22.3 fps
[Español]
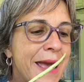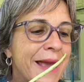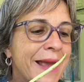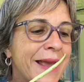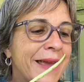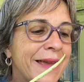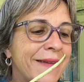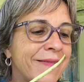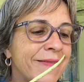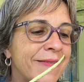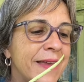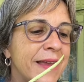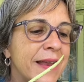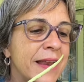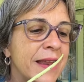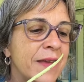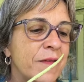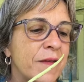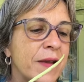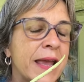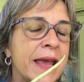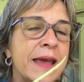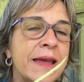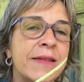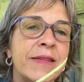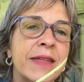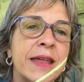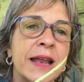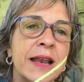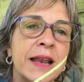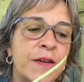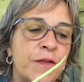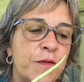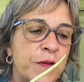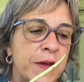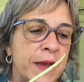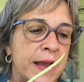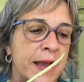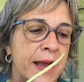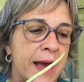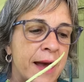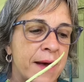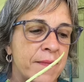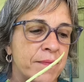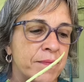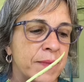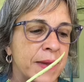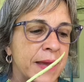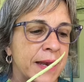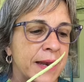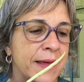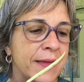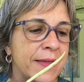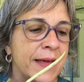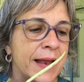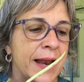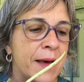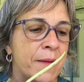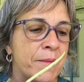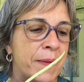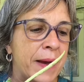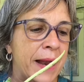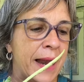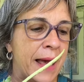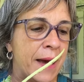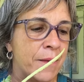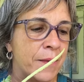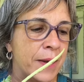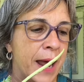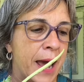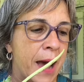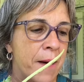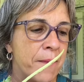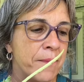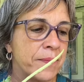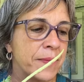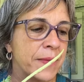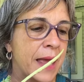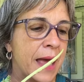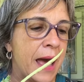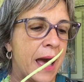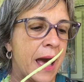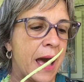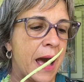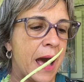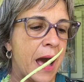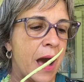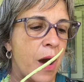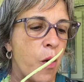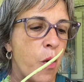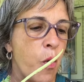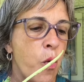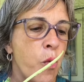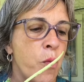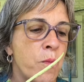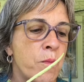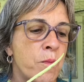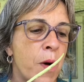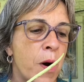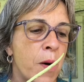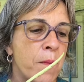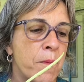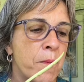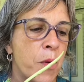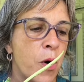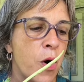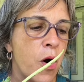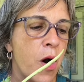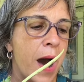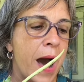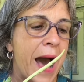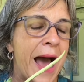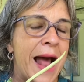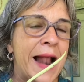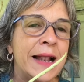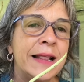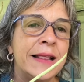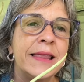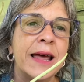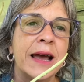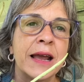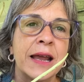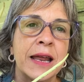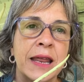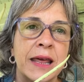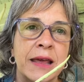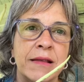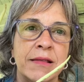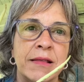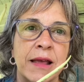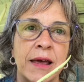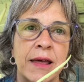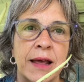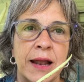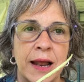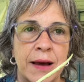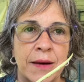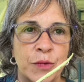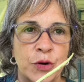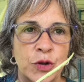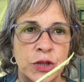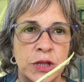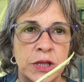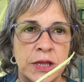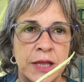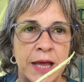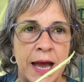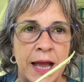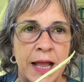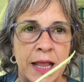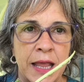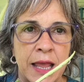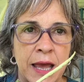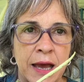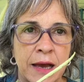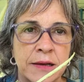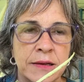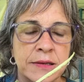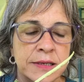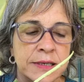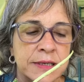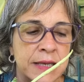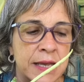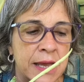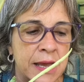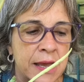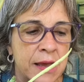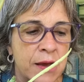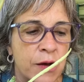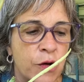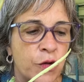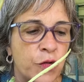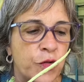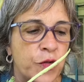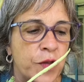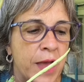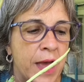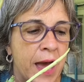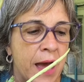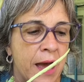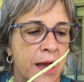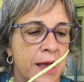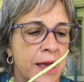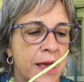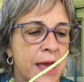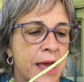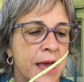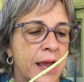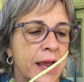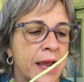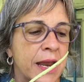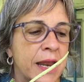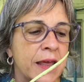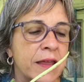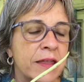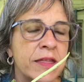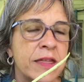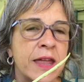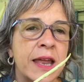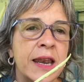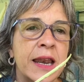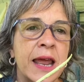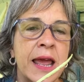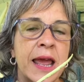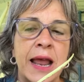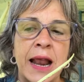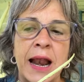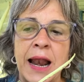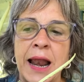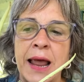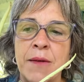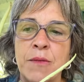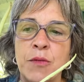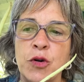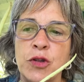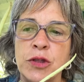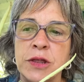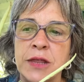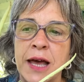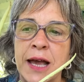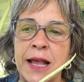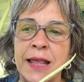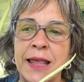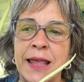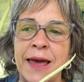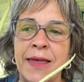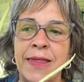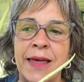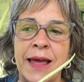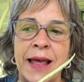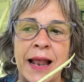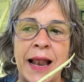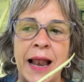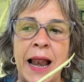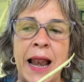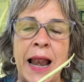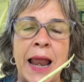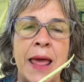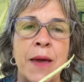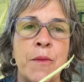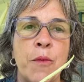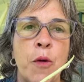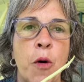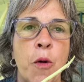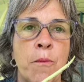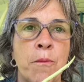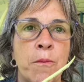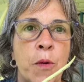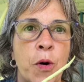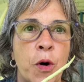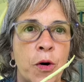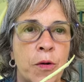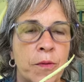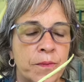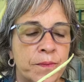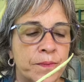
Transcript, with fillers: que, significa, viene de la palabra un bombo alta cresta de la montaña, ¿sí? O sea, crecen en la montaña de Lebombo.